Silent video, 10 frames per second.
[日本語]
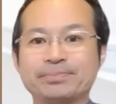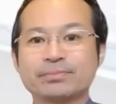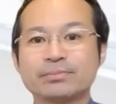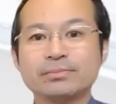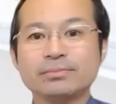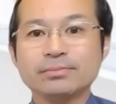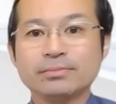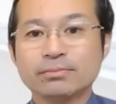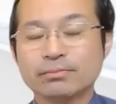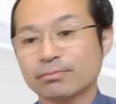そうですね。
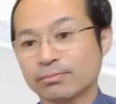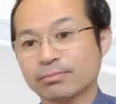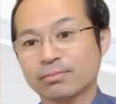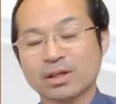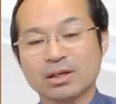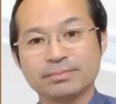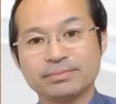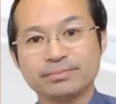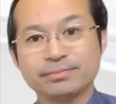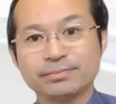あの、
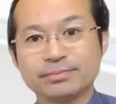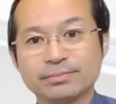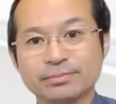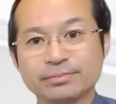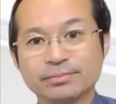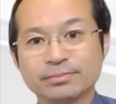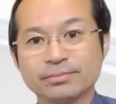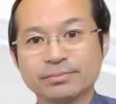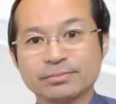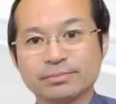ちえー、実際の
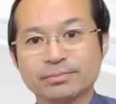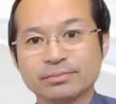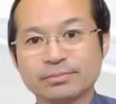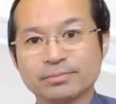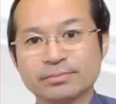設備機器以